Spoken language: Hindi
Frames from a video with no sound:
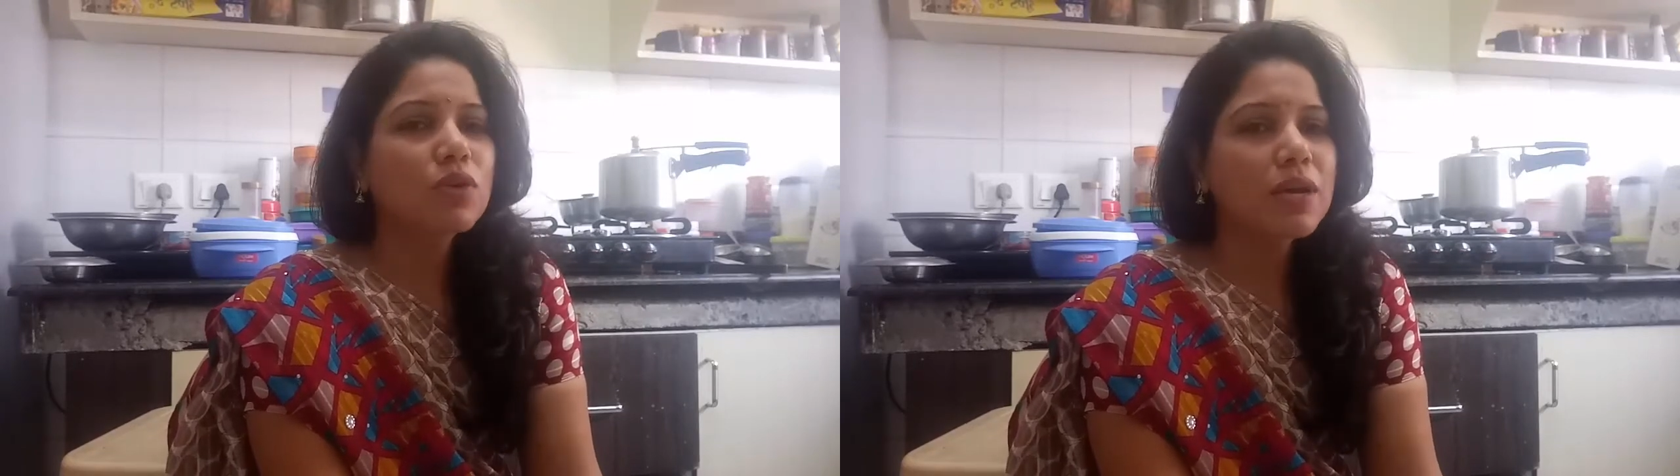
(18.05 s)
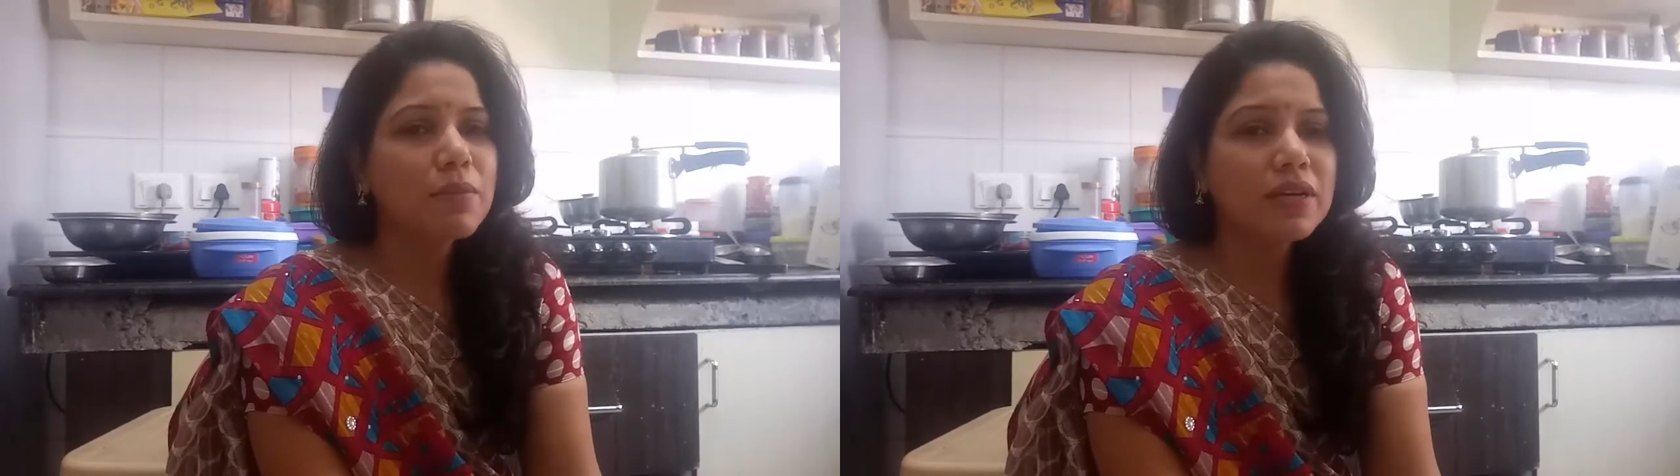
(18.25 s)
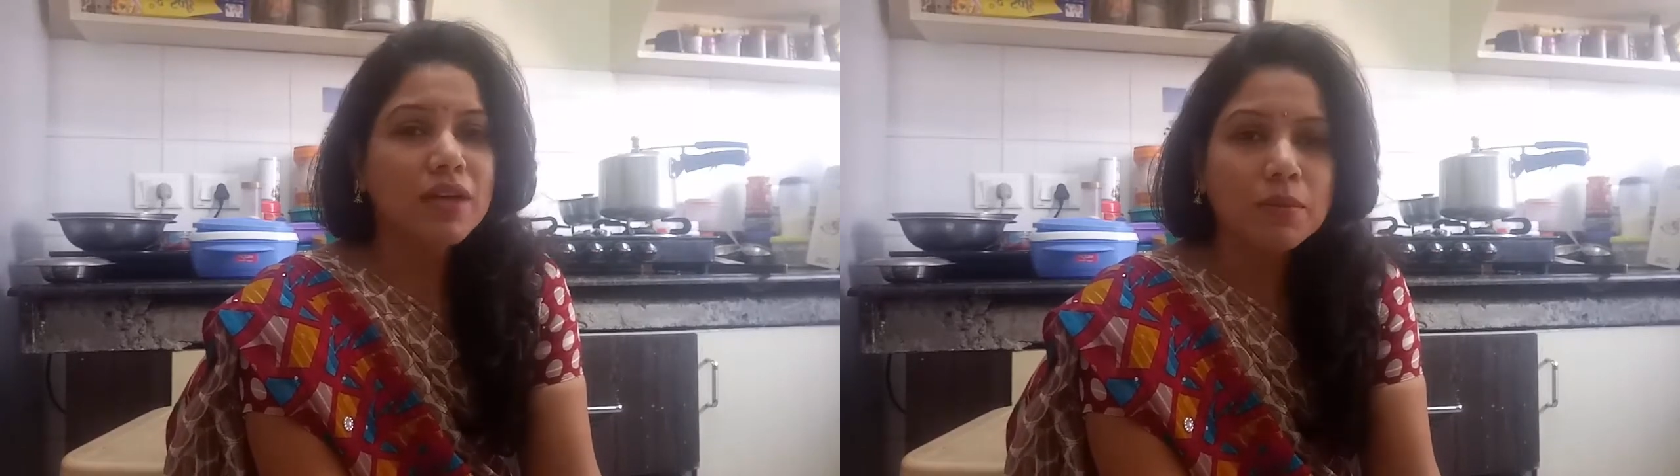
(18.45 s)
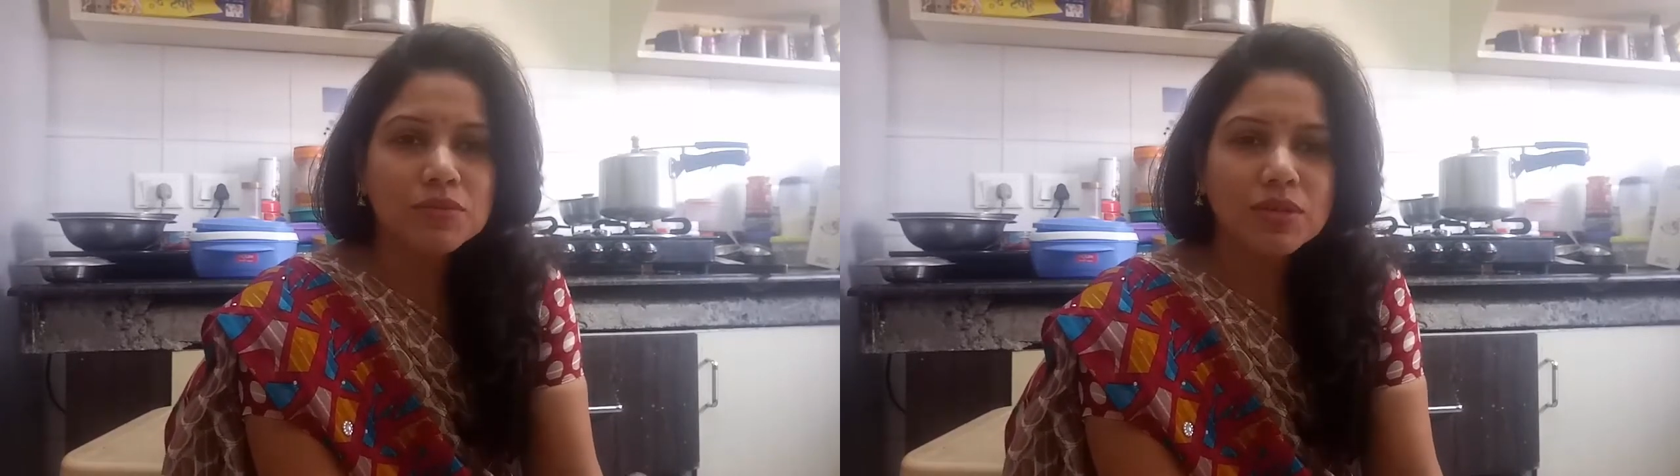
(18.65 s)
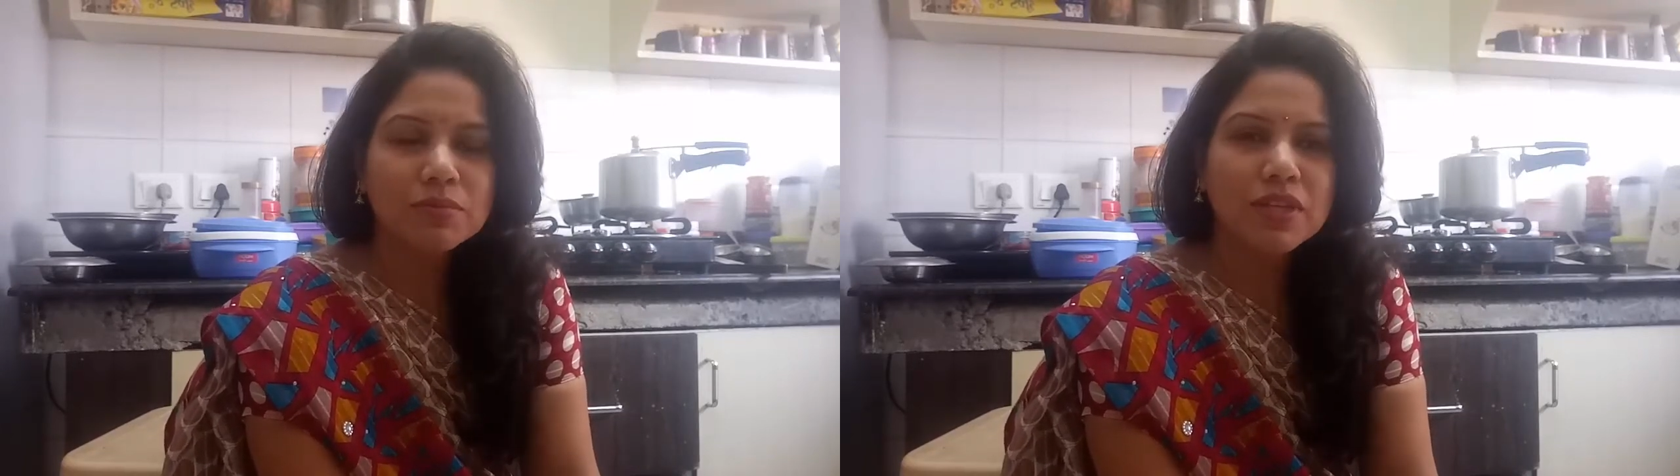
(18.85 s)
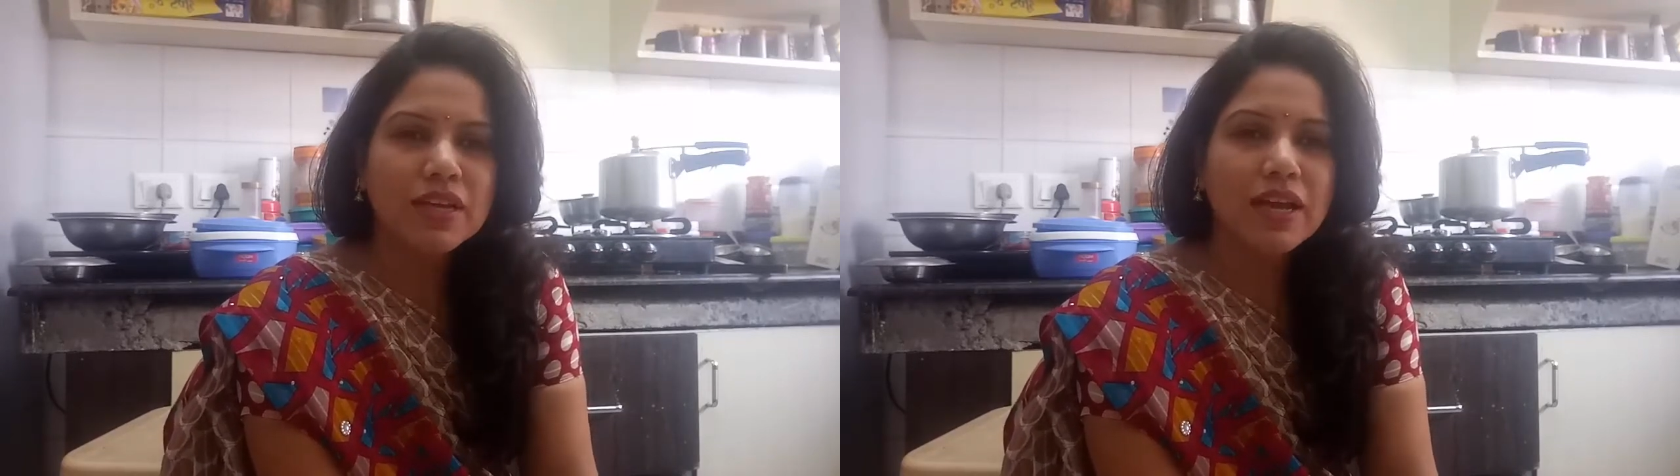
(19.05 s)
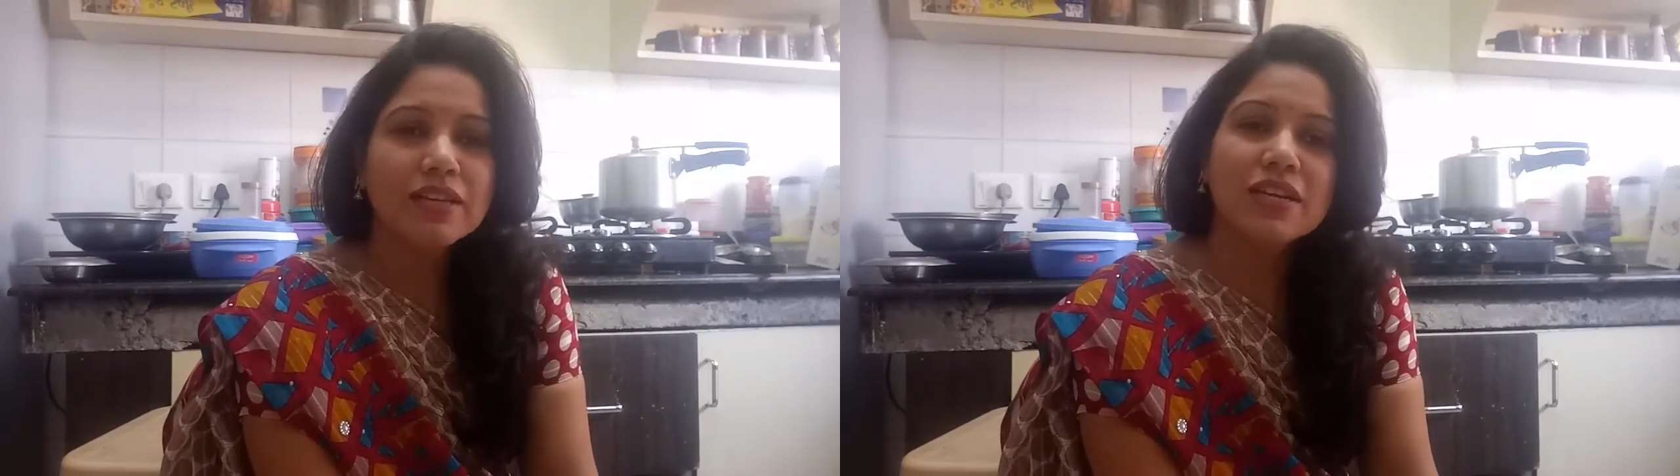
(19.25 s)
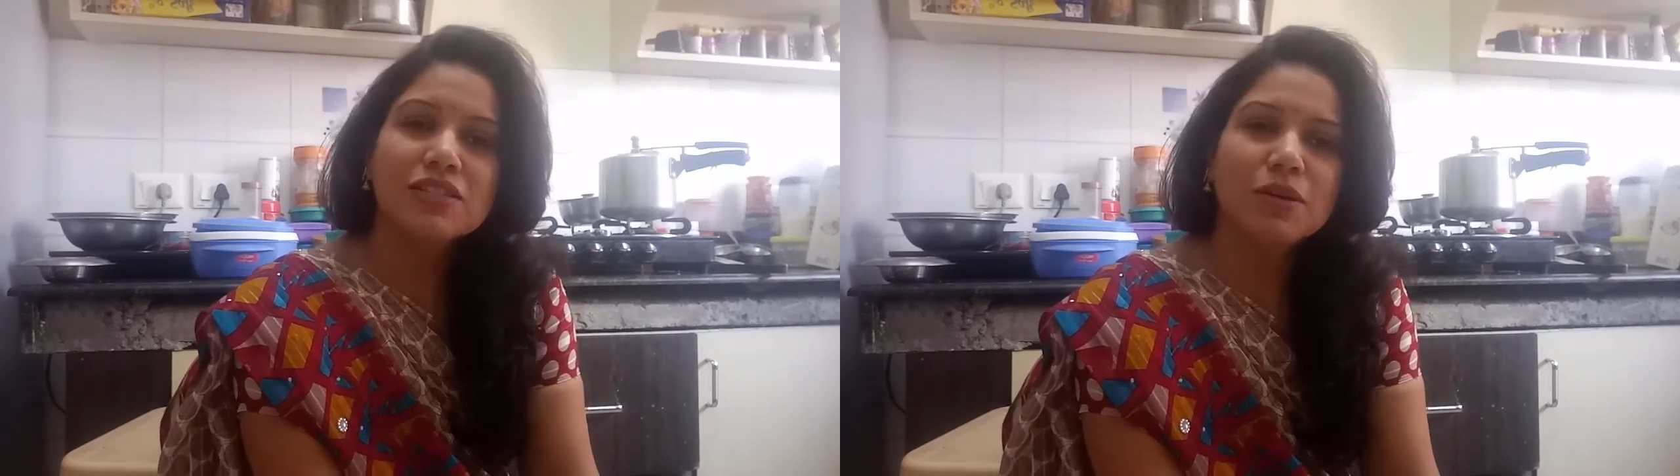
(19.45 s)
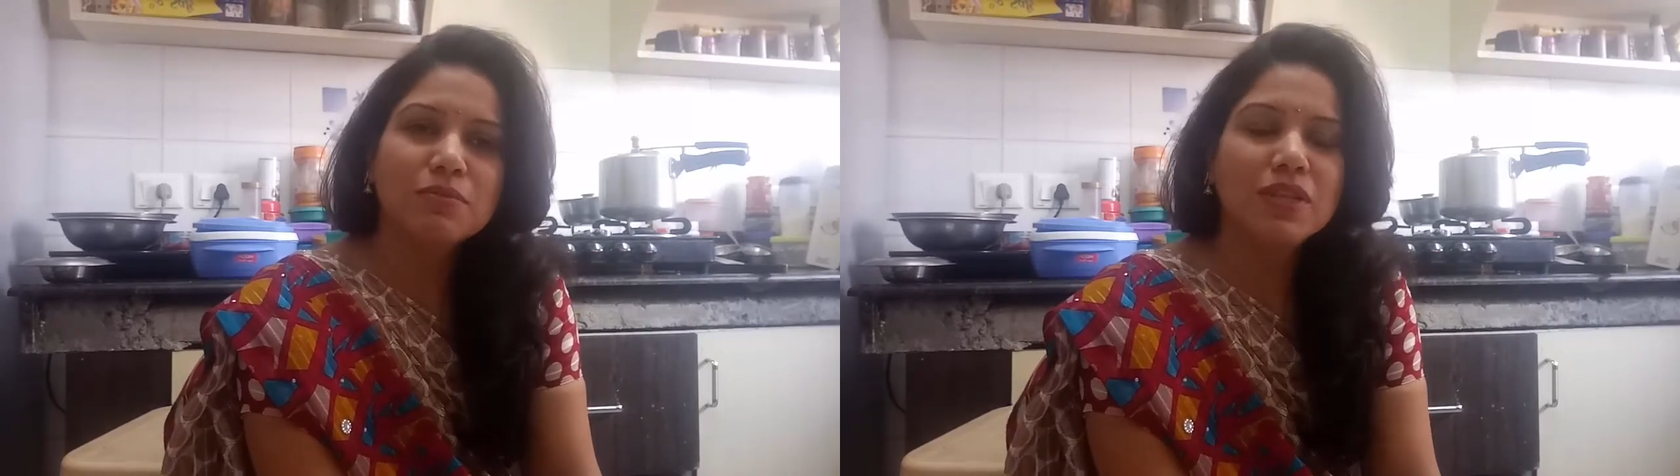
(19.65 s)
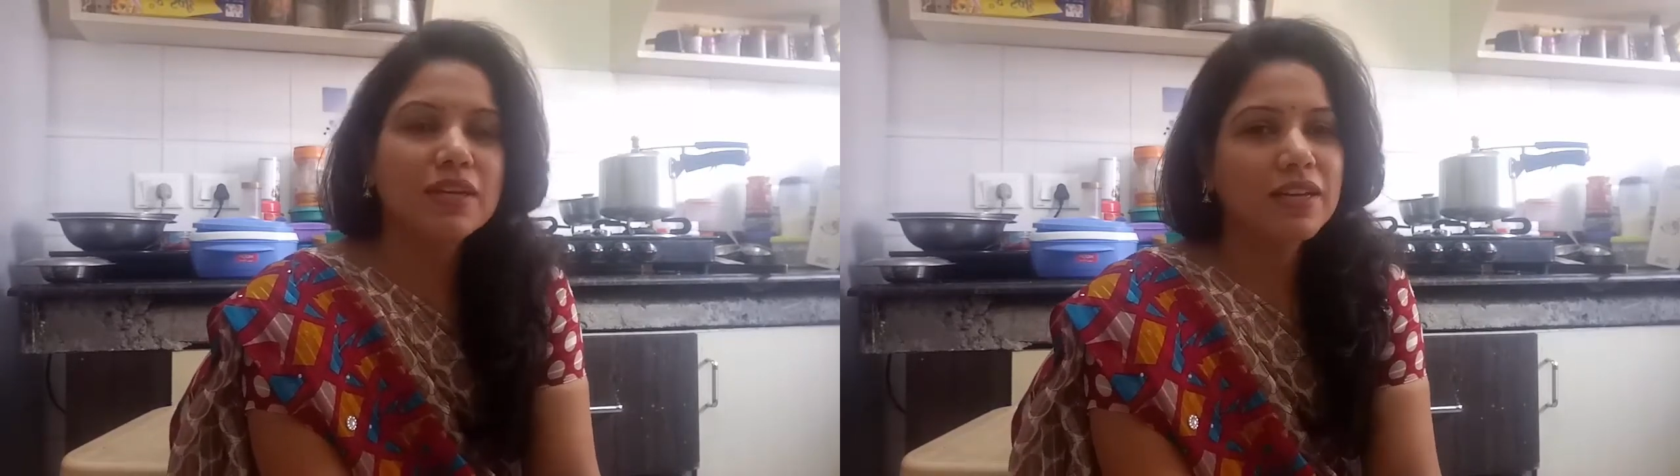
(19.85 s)
तो कई बार कम जमती है या
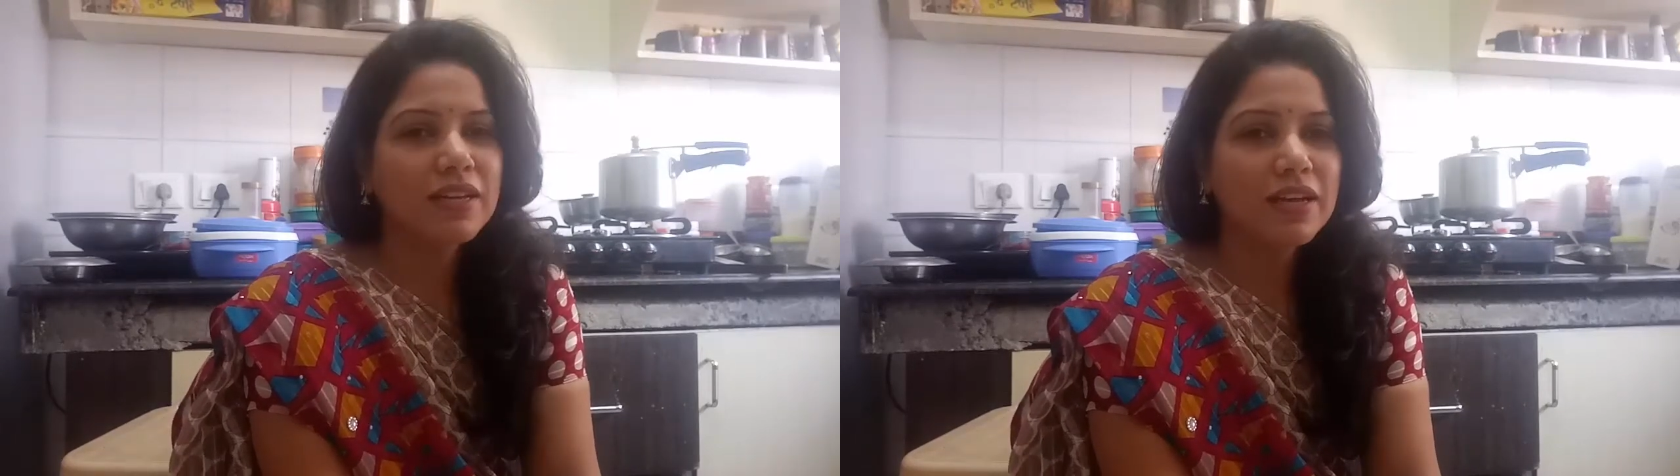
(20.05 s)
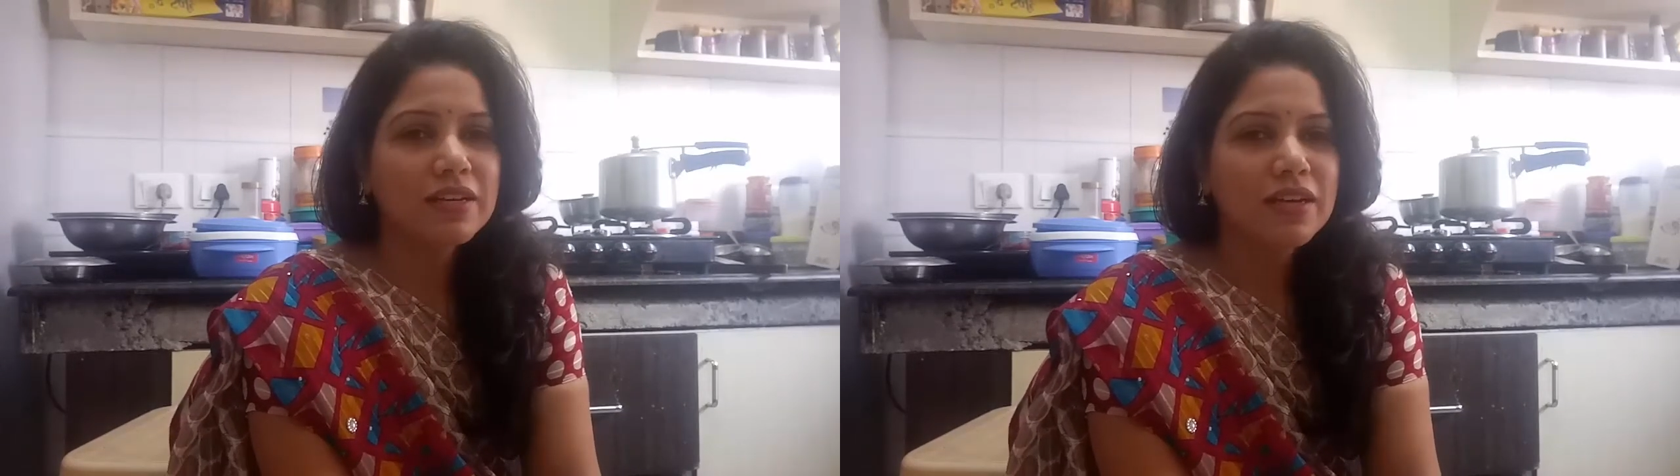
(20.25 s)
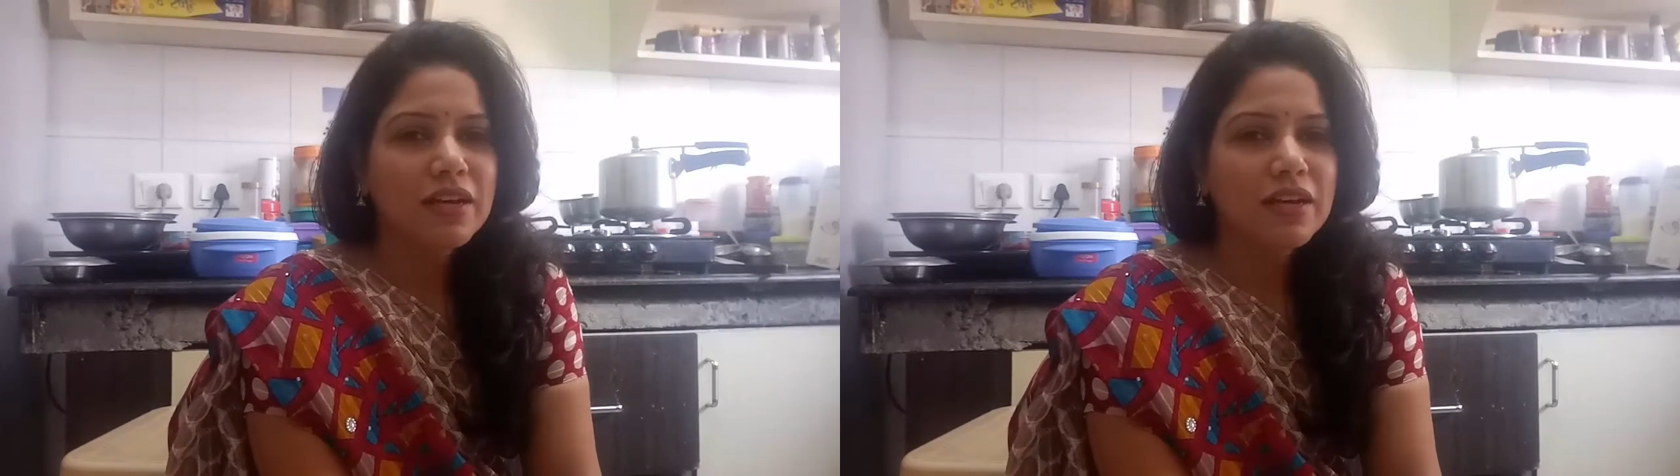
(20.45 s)
जमती ही नहीं है